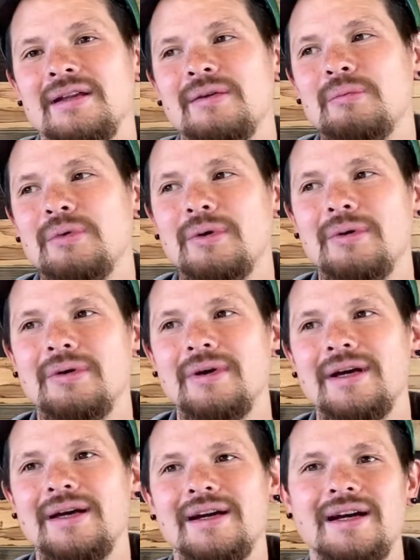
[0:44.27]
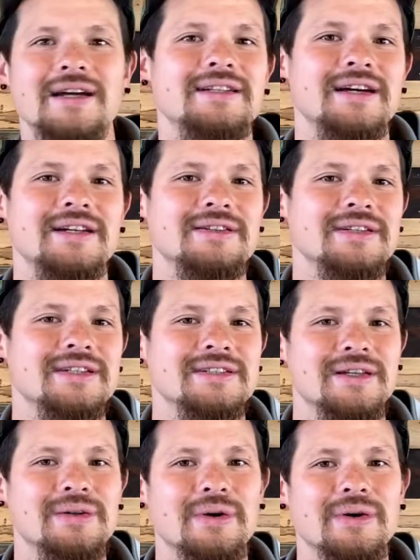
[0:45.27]
もう、えー、書いてあるんです
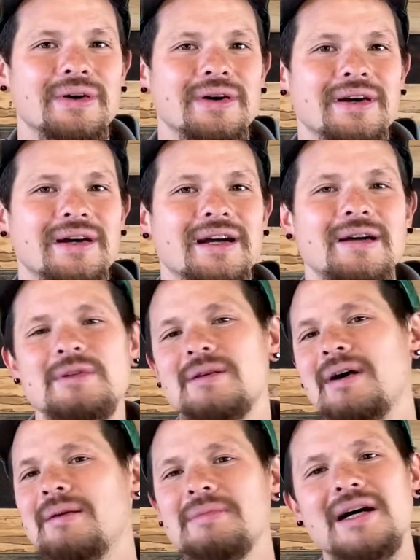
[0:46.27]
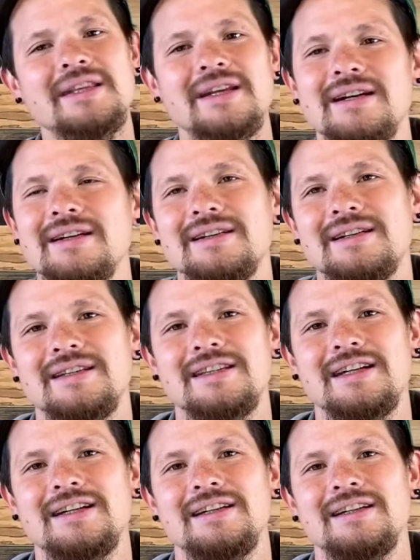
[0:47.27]
けど、神様あんま働かなかっ
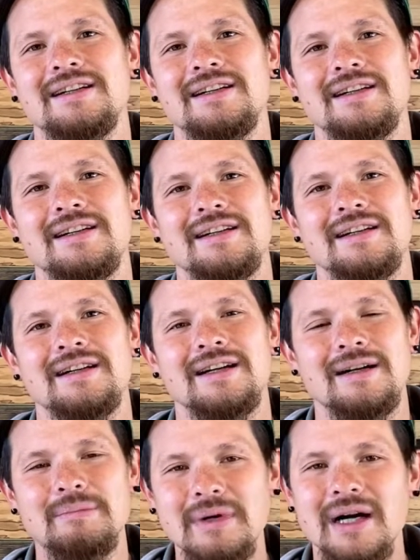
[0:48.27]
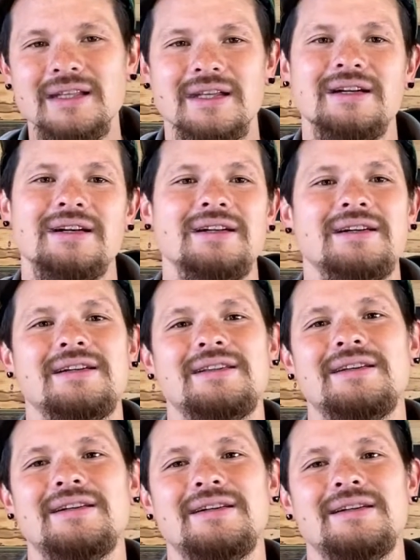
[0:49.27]
た。あんま働かなかっ
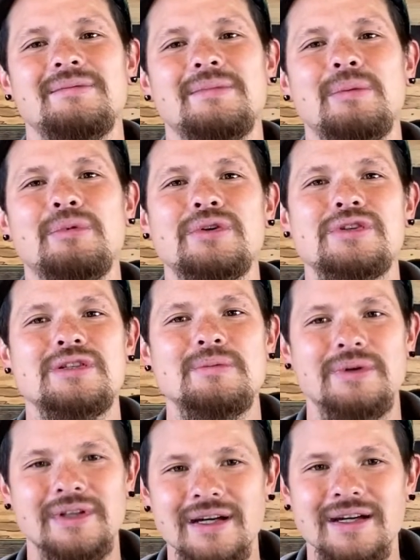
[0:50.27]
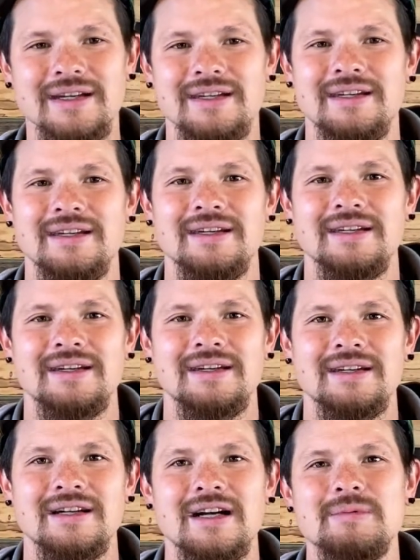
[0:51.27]
た。幻もない。
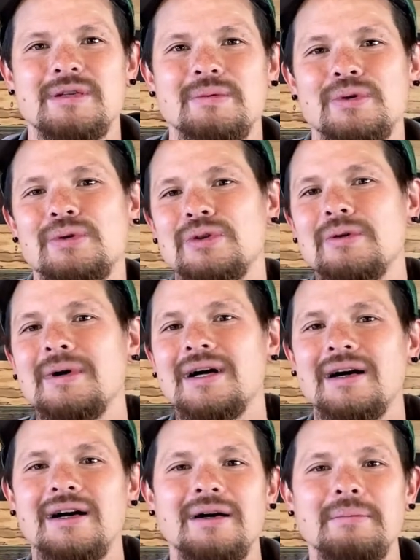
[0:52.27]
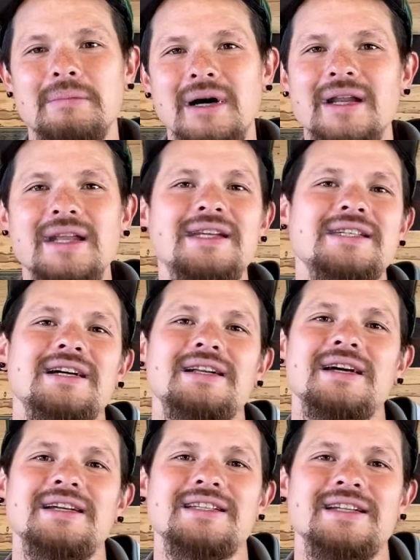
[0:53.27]
神様の言葉が稀にしか
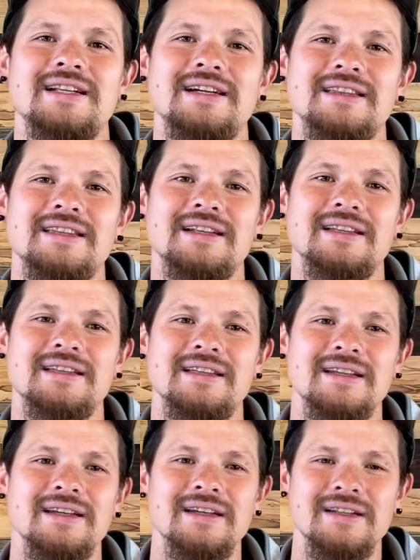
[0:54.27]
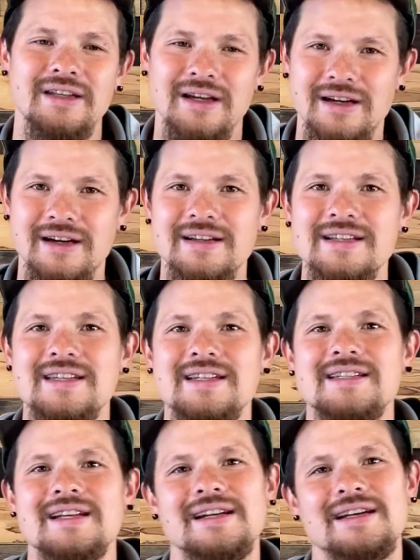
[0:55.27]
ない時代だった。ね、悲しい
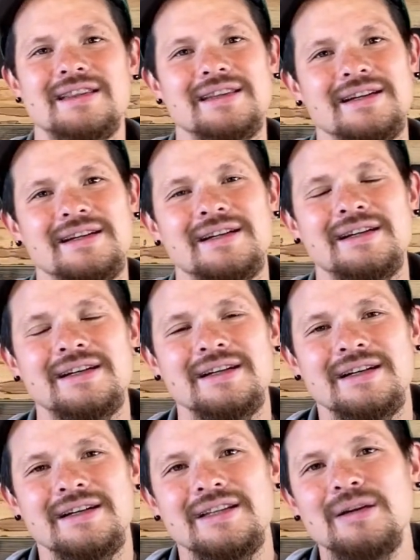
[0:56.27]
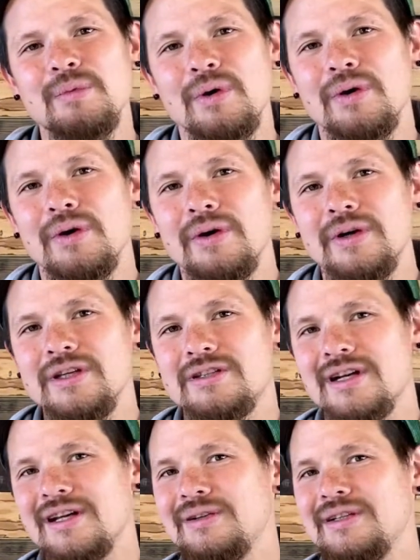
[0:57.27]
時代だった。でも、
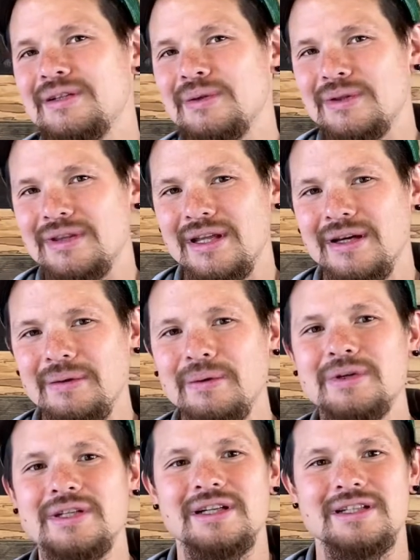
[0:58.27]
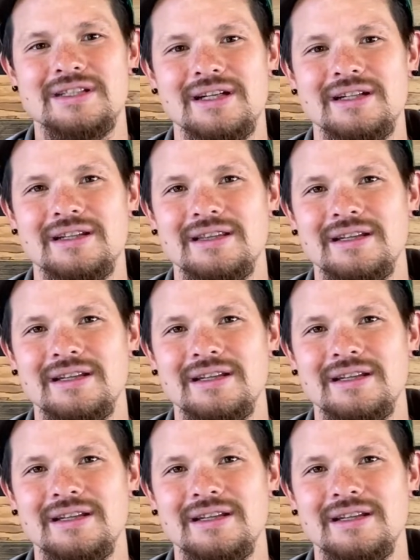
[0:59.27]
イスラエルにとって大きな時代だった。